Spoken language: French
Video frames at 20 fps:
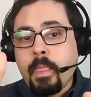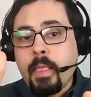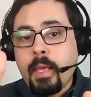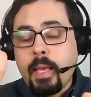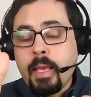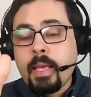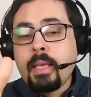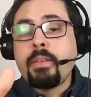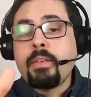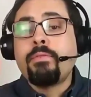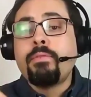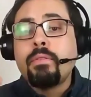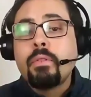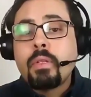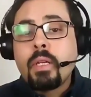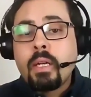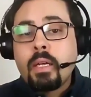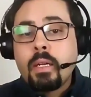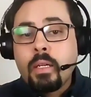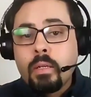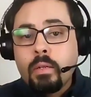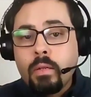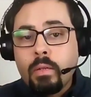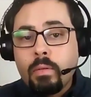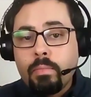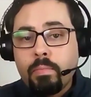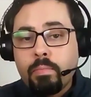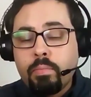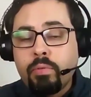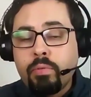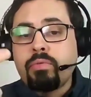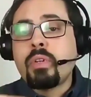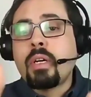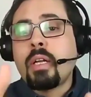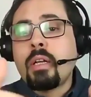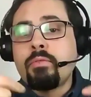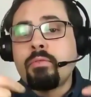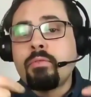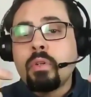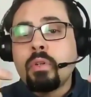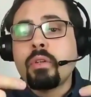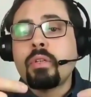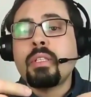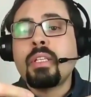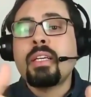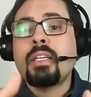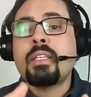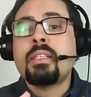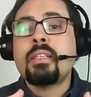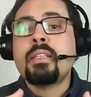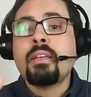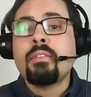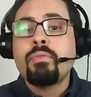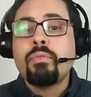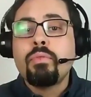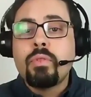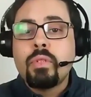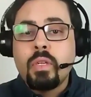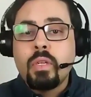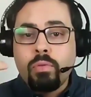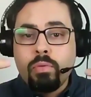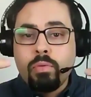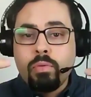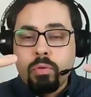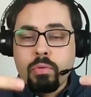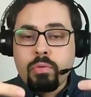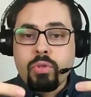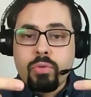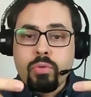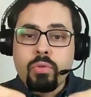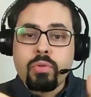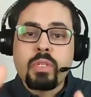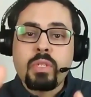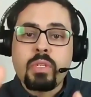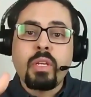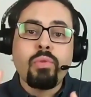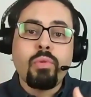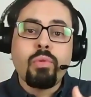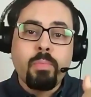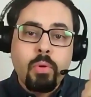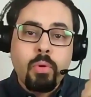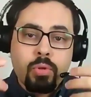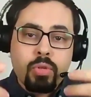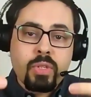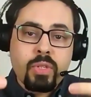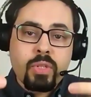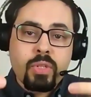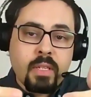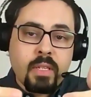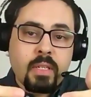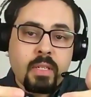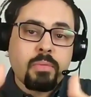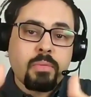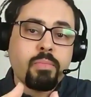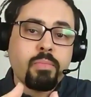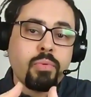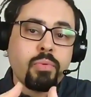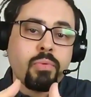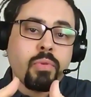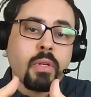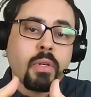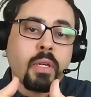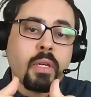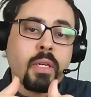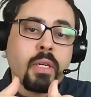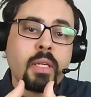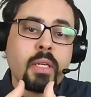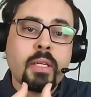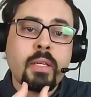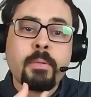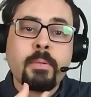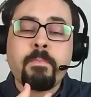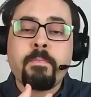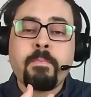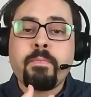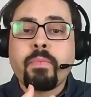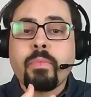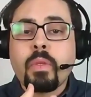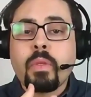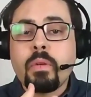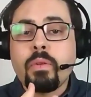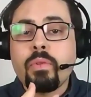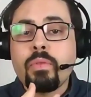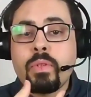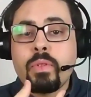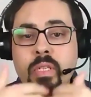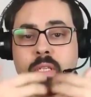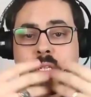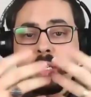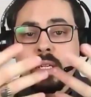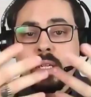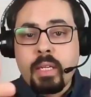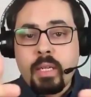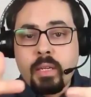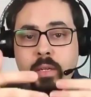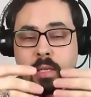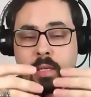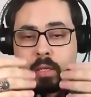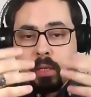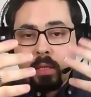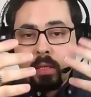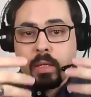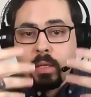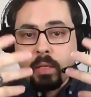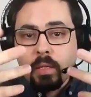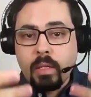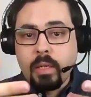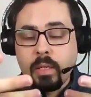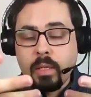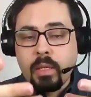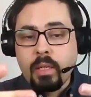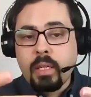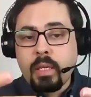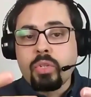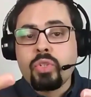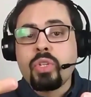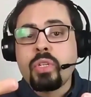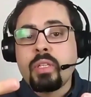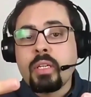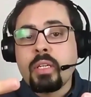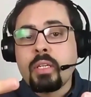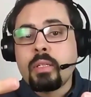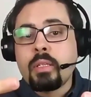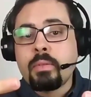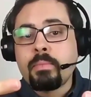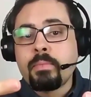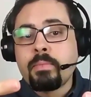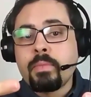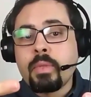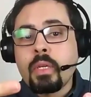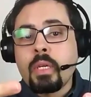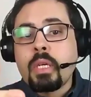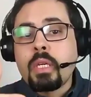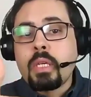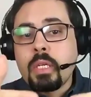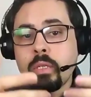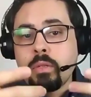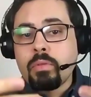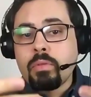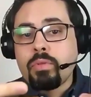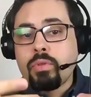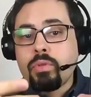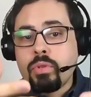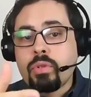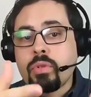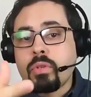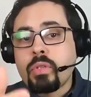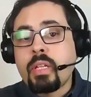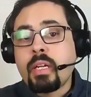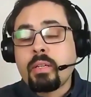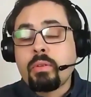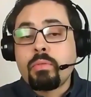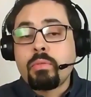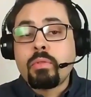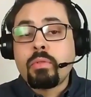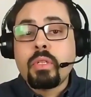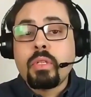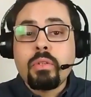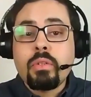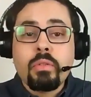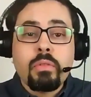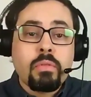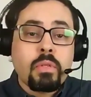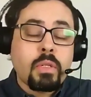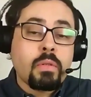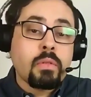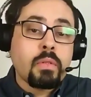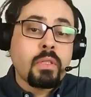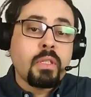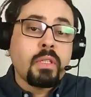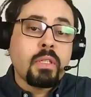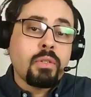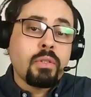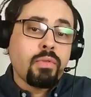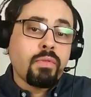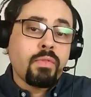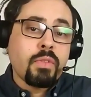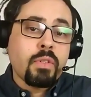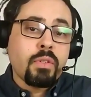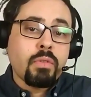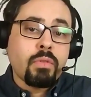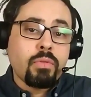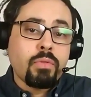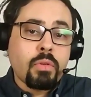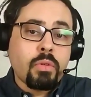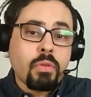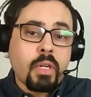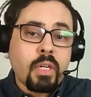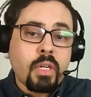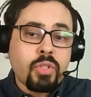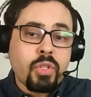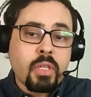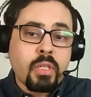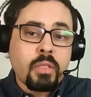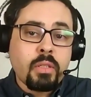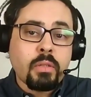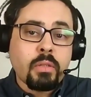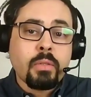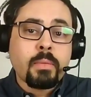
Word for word: Et il faudra pouvoir avoir une réserve de cellules souches, de cellules progénitrices pour les recycler, les régénérer. Et dans ce sens-là, quand on a une quantité suffisante de collagène,